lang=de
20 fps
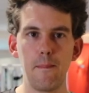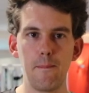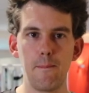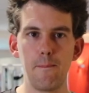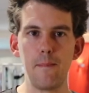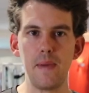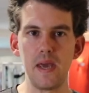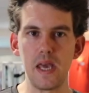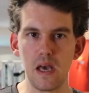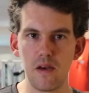
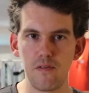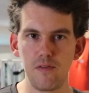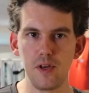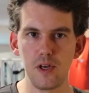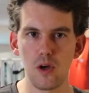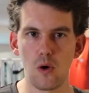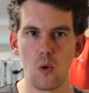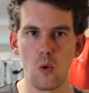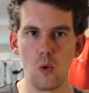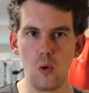mehr
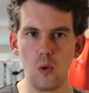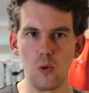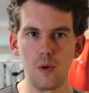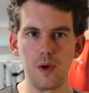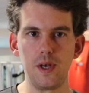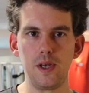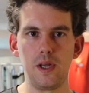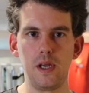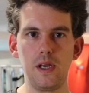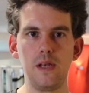
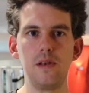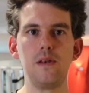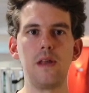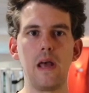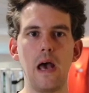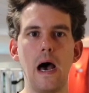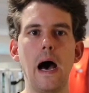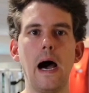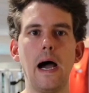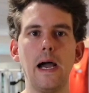Wiederholungen in
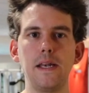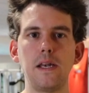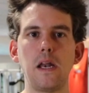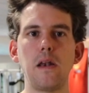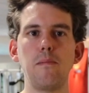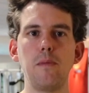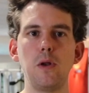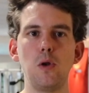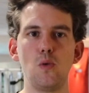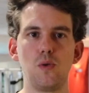der
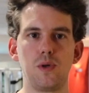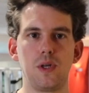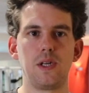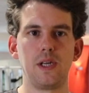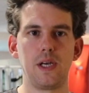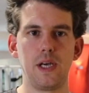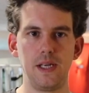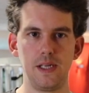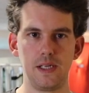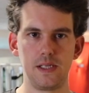einen Minute
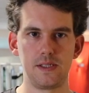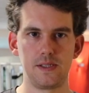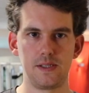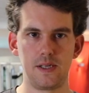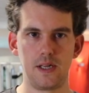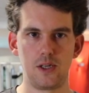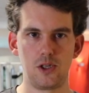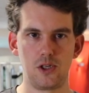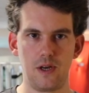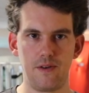
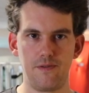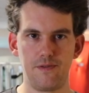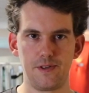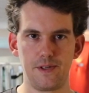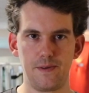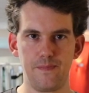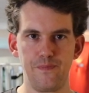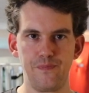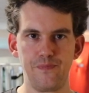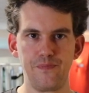Trainingszeit
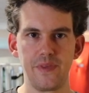schafft